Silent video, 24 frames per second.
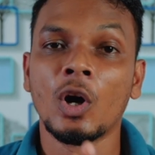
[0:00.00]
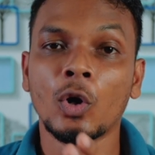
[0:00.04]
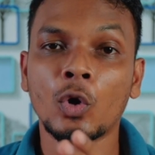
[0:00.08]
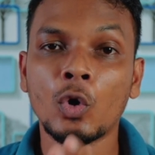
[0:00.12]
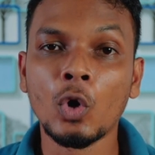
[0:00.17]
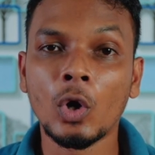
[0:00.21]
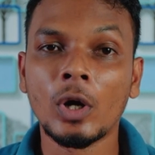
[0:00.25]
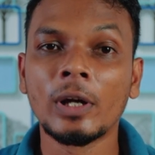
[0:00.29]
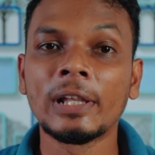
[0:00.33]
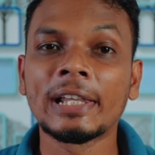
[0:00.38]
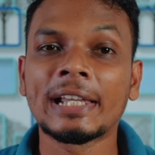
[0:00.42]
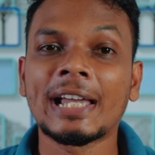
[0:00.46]

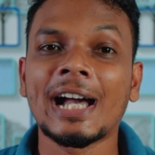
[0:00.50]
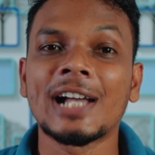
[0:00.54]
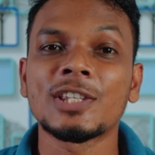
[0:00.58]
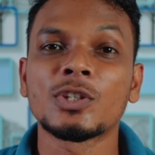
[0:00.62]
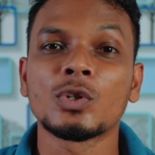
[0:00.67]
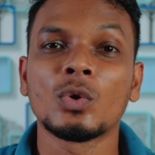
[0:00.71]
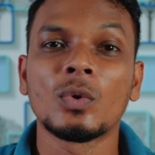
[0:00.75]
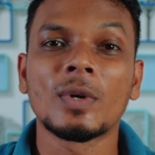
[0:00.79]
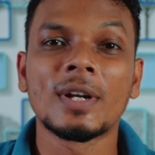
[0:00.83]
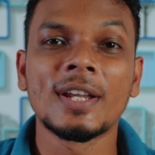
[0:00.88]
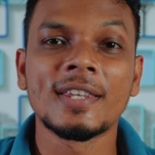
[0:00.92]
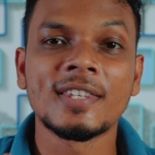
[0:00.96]
गूगल का
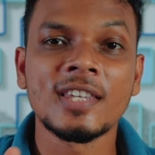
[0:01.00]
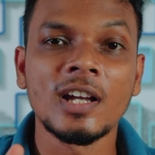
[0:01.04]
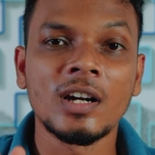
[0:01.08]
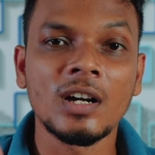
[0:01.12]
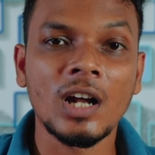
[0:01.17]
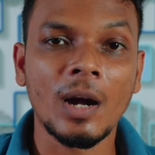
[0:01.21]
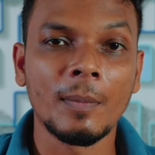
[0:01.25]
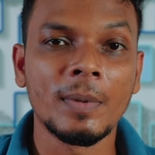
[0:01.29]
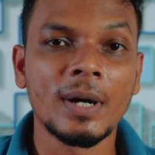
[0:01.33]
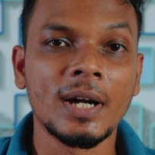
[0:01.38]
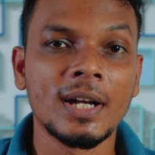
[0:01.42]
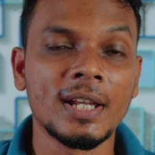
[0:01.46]
जो रिसेंट
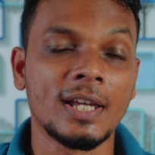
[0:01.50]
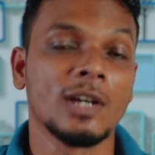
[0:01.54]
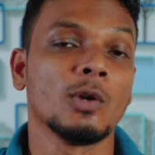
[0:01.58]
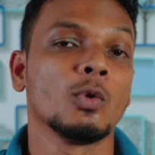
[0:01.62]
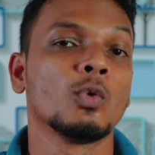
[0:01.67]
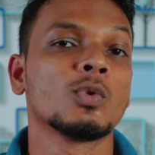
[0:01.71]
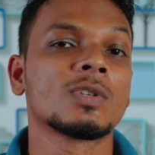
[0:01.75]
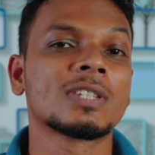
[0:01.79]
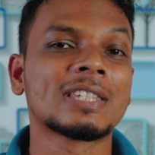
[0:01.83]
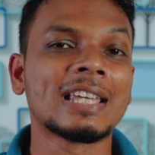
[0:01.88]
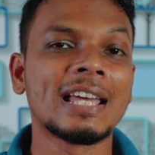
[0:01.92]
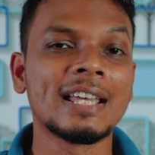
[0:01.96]
अपडेट है
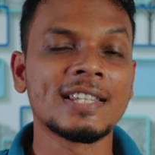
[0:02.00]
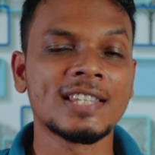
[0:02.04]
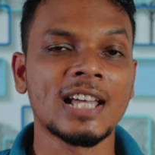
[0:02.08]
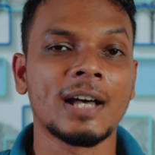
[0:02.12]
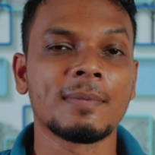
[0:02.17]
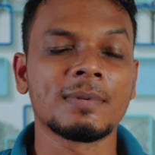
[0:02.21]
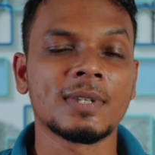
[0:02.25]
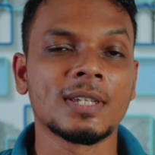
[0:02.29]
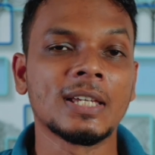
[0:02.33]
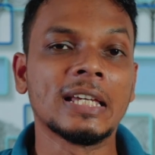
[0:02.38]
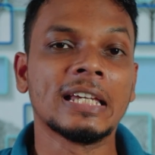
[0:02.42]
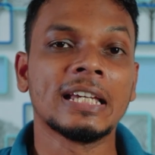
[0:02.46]
उसके हिसाब
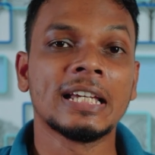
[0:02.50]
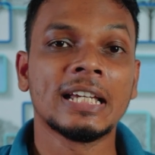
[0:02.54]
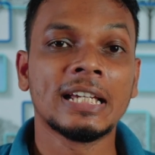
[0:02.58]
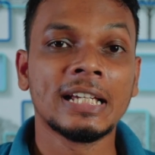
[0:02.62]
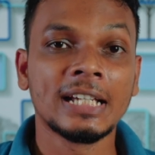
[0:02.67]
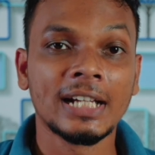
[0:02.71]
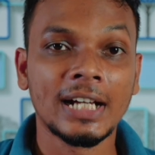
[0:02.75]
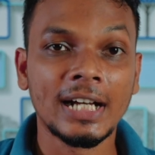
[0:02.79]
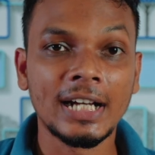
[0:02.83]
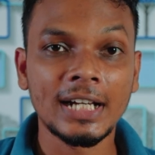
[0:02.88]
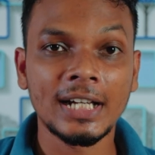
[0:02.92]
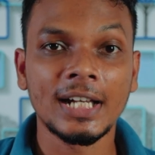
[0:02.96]
से
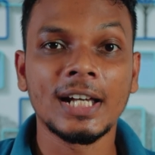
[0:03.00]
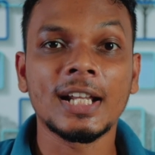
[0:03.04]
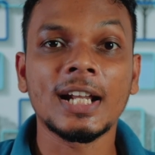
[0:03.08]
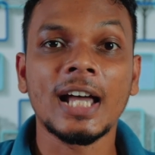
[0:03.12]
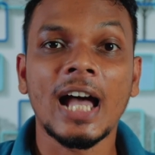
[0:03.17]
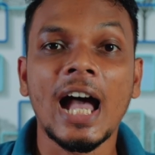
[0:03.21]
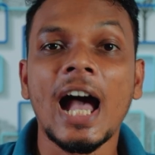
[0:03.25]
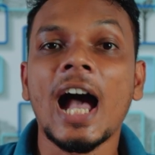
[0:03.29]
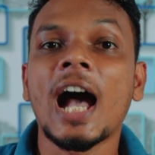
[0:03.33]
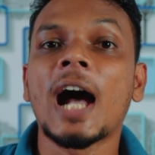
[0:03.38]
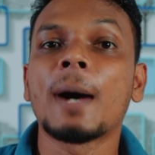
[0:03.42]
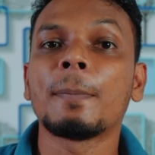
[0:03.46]
अगर
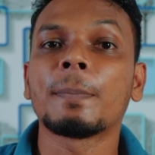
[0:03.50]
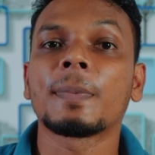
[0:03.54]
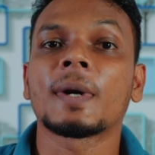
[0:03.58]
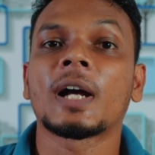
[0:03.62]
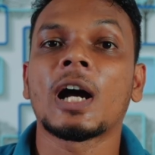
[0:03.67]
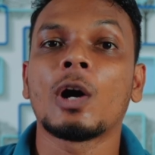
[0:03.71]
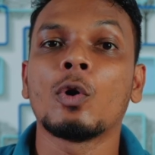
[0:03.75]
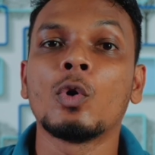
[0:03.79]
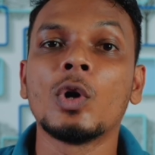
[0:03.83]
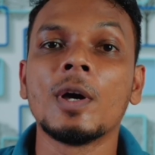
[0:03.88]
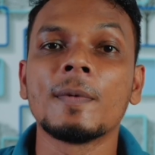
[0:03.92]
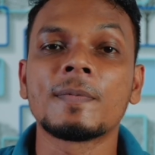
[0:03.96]
आपका
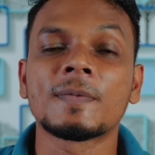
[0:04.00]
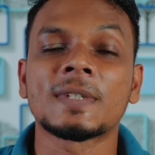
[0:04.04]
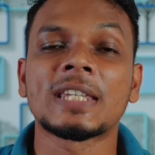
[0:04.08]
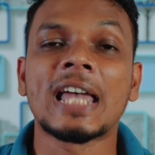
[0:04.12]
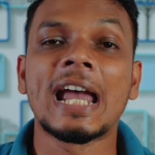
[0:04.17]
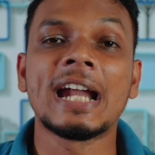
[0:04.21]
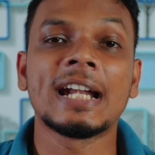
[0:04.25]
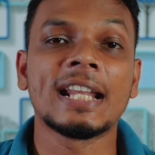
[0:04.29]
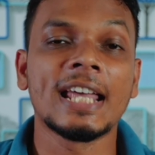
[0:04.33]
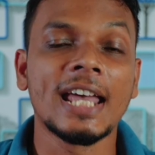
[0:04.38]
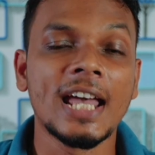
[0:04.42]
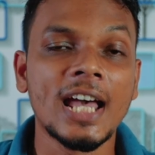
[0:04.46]

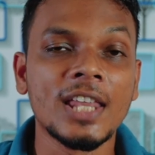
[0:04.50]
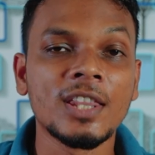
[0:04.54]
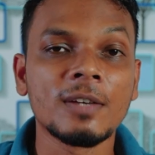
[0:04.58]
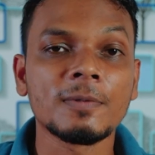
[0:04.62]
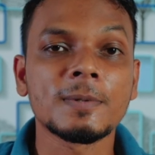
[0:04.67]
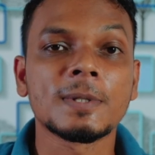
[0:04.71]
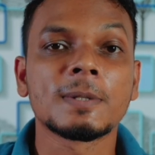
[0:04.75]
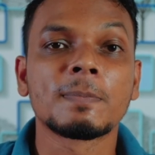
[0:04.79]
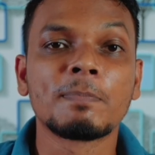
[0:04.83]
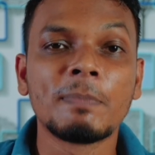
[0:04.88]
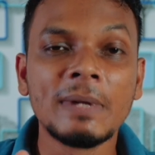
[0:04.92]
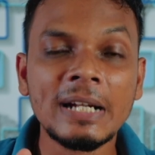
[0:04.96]
वेबसाइट एनफ
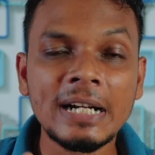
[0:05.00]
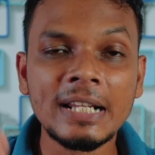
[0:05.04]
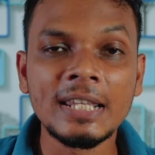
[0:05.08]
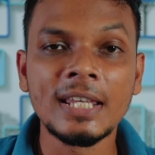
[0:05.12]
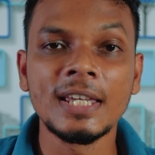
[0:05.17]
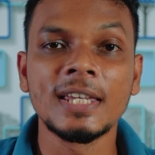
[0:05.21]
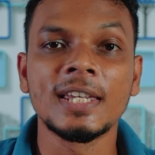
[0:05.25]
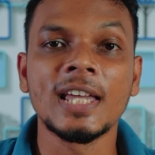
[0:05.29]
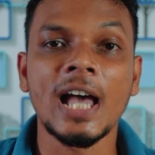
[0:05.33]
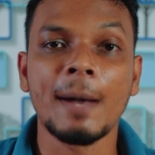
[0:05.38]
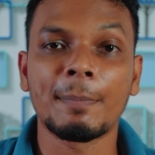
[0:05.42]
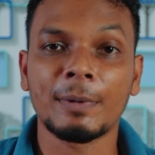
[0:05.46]
स्पीड
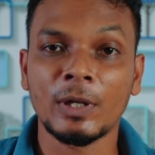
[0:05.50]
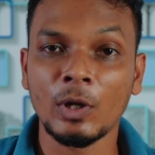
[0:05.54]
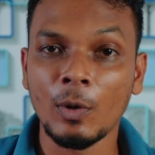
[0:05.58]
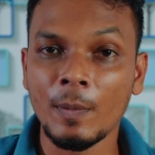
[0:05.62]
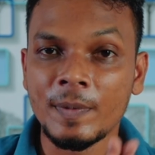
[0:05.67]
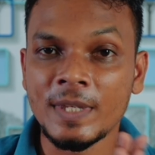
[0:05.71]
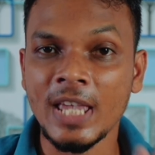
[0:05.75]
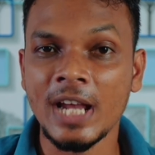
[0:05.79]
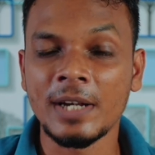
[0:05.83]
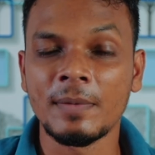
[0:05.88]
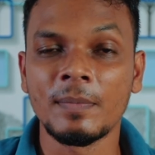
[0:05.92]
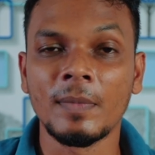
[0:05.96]
नहीं है आपके
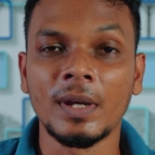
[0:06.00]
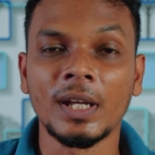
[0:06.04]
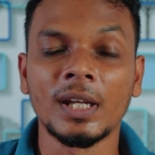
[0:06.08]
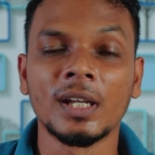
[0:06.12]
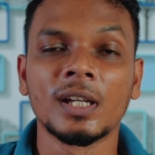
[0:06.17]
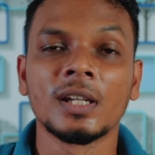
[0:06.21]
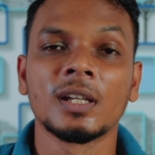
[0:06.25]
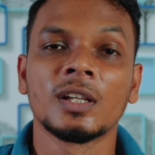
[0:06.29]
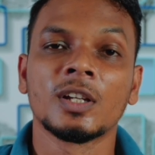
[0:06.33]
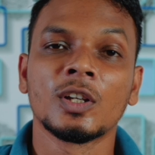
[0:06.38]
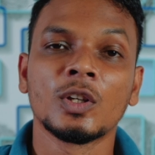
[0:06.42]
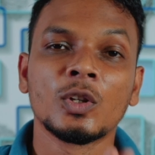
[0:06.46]
वेबसाइट में
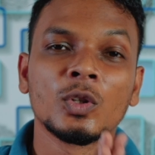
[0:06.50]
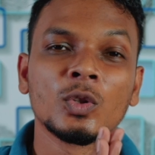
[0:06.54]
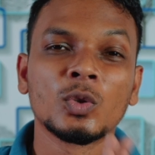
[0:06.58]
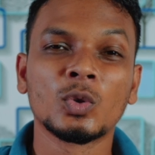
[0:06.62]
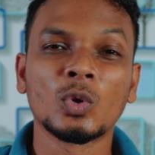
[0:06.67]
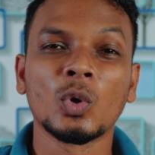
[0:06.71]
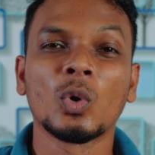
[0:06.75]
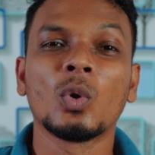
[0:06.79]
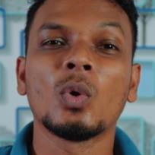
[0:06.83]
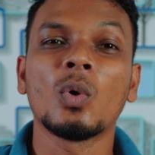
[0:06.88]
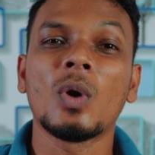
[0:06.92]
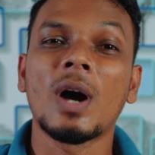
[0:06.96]

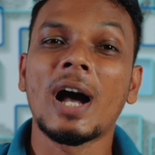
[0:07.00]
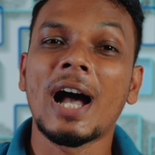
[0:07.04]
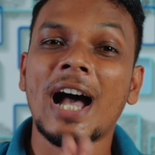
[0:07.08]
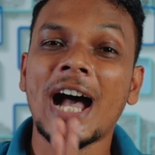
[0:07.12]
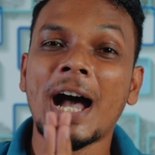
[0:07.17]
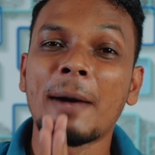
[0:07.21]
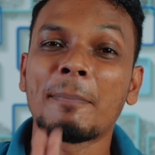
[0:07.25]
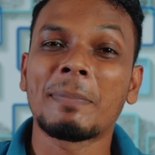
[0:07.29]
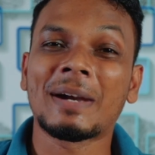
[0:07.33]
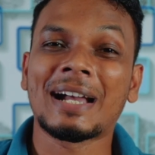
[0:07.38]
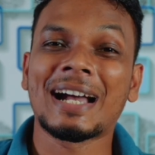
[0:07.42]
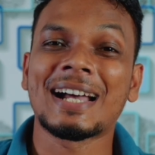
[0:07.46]
तो
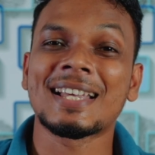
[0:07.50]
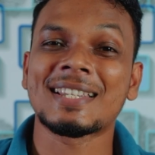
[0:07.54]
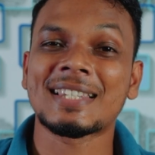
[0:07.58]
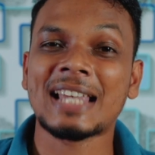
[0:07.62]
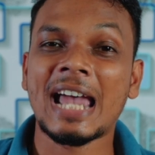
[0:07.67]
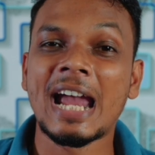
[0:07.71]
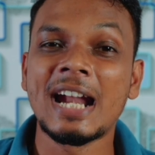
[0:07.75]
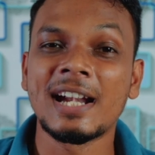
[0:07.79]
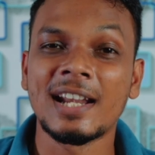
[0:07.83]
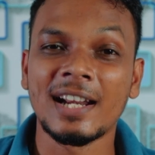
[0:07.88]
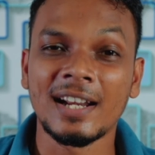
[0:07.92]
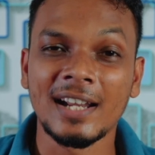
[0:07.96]
आपका
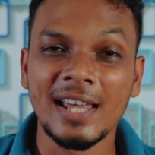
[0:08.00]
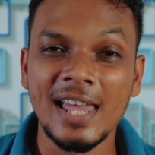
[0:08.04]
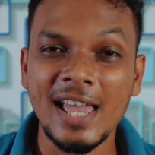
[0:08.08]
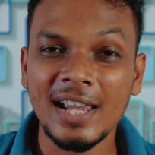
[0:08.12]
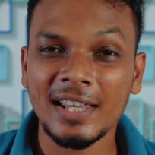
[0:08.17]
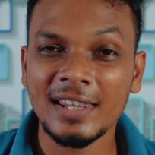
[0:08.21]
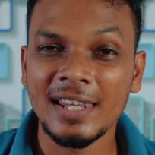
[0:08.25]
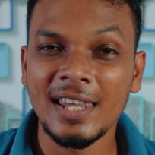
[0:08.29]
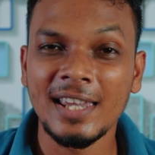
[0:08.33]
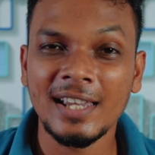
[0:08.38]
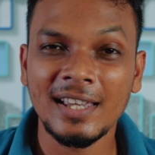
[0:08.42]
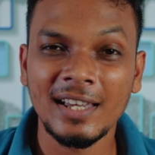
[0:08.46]
साइट रैंक
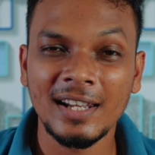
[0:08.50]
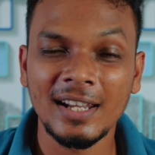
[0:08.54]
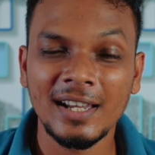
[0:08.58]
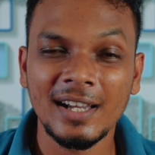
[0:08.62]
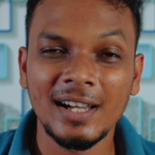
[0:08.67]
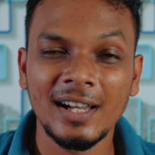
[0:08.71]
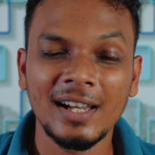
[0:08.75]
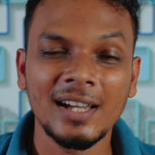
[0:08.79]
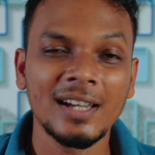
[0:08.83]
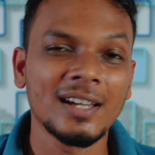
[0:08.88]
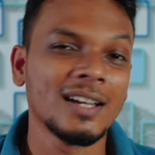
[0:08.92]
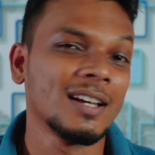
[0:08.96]
नहीं
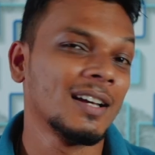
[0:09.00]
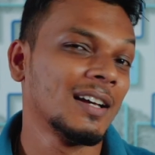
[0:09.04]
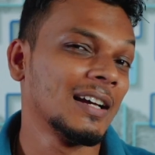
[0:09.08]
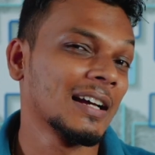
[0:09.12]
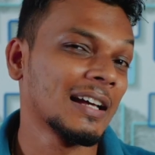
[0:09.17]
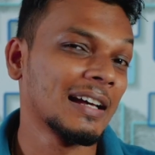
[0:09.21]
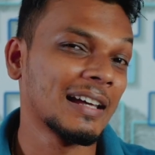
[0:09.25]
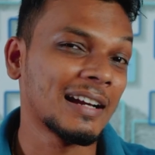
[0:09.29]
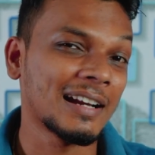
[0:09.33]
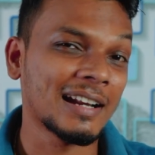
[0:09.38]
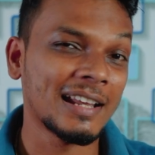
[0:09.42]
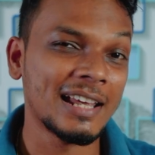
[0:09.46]
करेगा
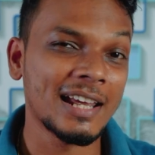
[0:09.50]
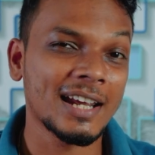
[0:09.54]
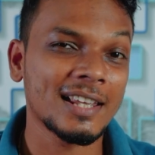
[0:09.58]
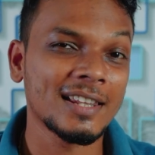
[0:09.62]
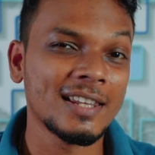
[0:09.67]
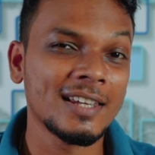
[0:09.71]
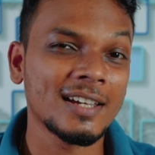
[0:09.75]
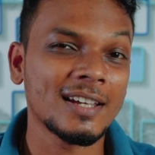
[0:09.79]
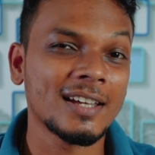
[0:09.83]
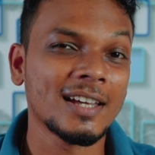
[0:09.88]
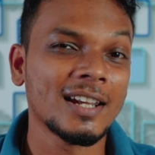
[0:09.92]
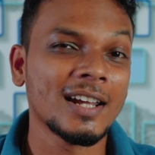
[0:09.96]
अगर रैंक
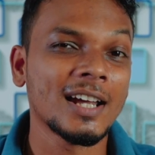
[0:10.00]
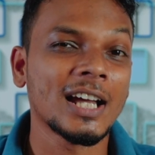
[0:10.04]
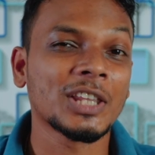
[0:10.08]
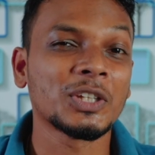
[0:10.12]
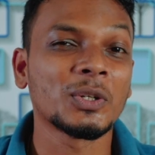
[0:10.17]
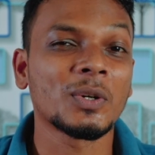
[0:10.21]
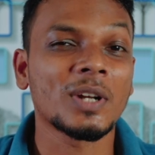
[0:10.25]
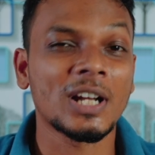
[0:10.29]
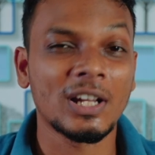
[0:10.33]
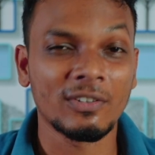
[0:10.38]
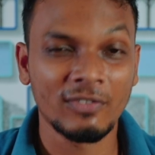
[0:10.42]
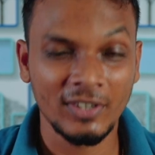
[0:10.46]
नहीं करेगा
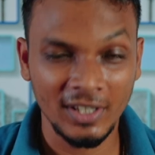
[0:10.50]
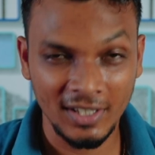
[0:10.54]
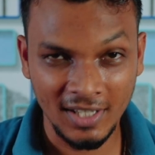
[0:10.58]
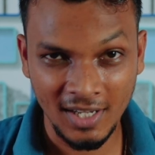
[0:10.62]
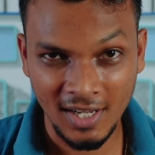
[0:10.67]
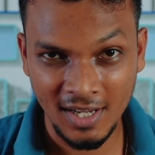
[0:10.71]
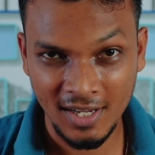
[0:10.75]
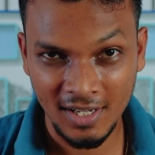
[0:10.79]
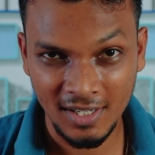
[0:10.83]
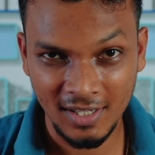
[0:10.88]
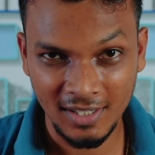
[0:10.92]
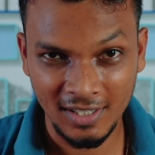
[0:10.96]
तो ट्रैफिक
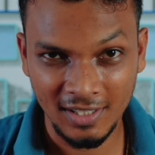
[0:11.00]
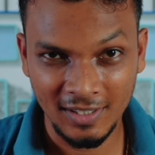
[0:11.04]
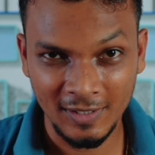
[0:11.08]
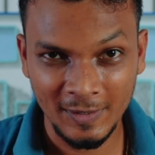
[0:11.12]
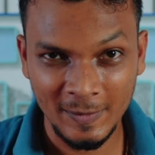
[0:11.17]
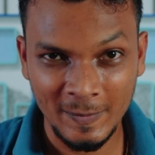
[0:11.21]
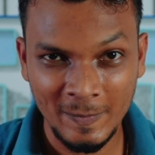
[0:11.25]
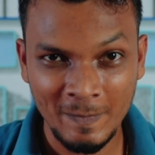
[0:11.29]
कहाँ आएगा